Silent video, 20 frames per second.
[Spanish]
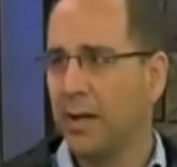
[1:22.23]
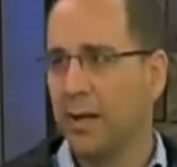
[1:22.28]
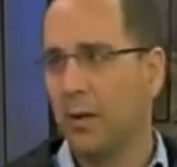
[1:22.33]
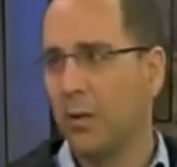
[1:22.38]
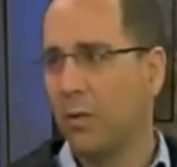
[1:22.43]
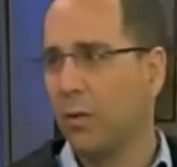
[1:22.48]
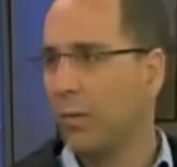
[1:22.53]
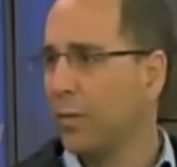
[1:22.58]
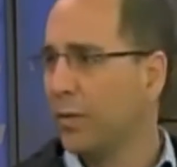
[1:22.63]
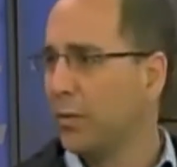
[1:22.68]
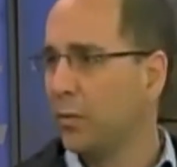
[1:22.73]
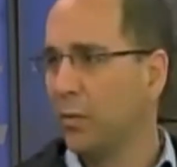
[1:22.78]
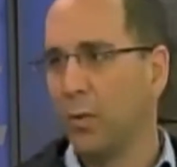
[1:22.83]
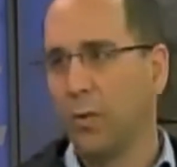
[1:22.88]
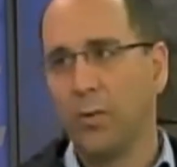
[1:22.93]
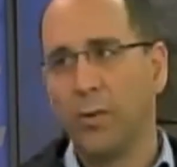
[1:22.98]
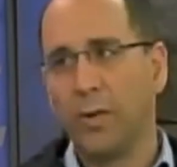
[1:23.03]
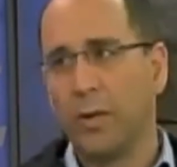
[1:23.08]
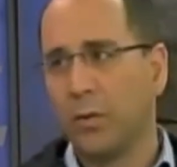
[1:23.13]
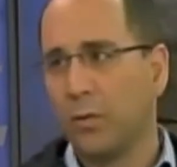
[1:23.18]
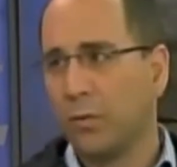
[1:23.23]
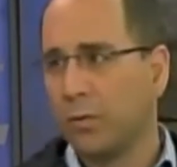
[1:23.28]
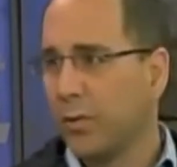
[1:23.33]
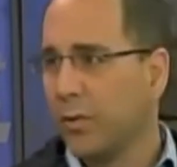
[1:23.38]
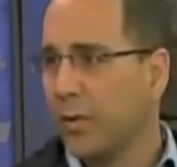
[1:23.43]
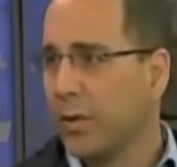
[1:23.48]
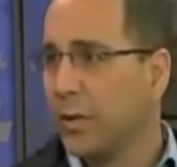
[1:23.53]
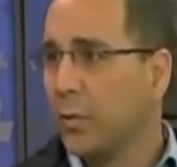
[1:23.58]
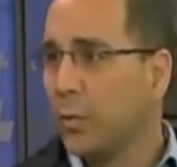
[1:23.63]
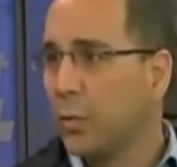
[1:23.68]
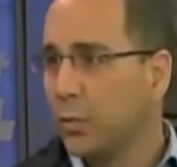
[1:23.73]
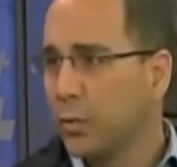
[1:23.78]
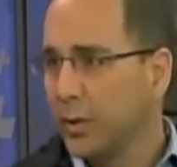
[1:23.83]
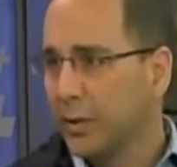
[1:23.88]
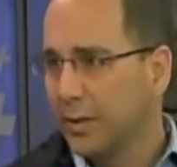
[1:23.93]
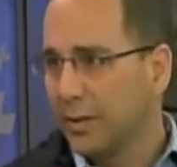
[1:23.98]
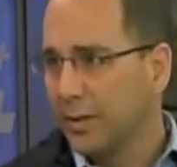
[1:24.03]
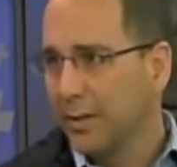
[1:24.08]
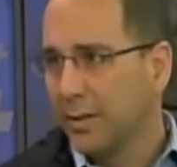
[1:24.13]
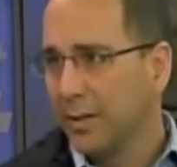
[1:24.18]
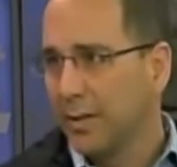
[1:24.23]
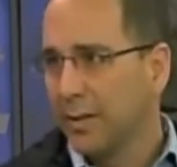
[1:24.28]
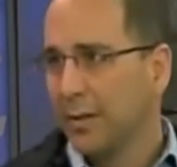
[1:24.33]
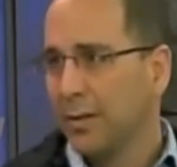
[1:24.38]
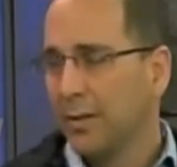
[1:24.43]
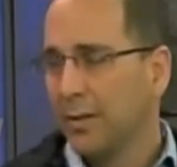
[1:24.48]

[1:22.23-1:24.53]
en Europa todavía no se ven luces